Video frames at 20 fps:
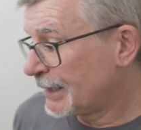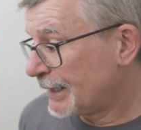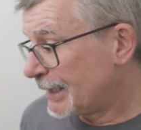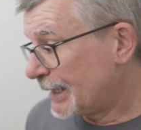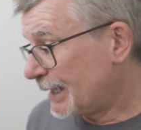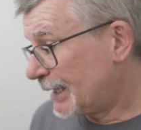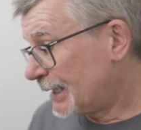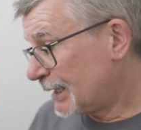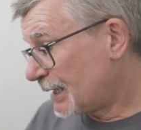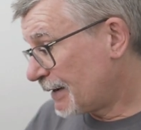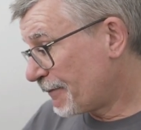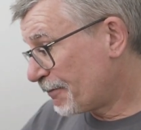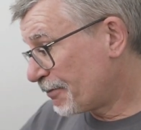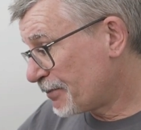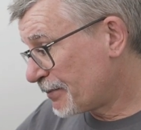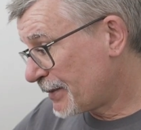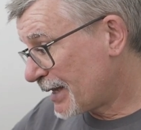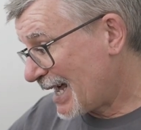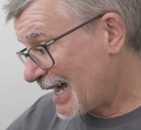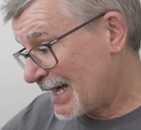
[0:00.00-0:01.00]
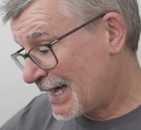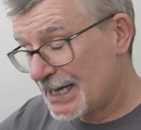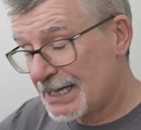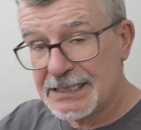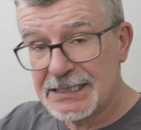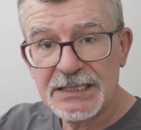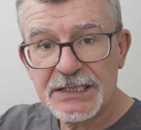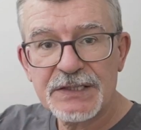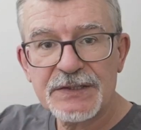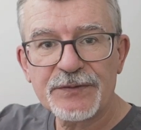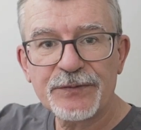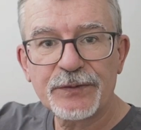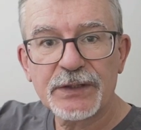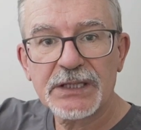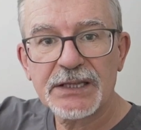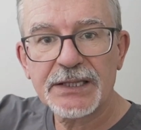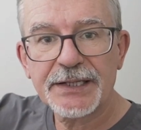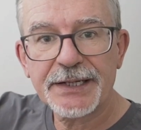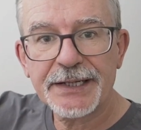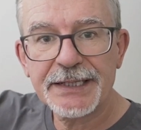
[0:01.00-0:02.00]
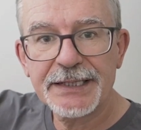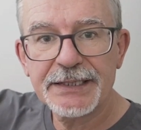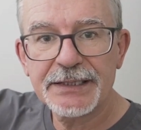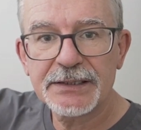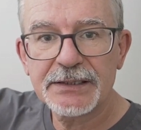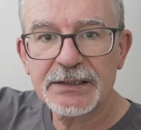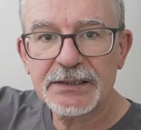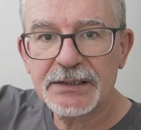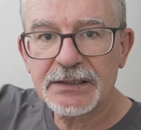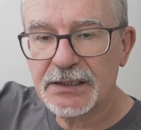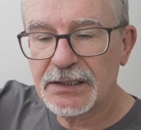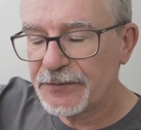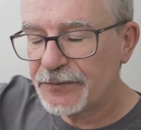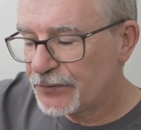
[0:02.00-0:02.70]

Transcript: Ähm, als Vertreter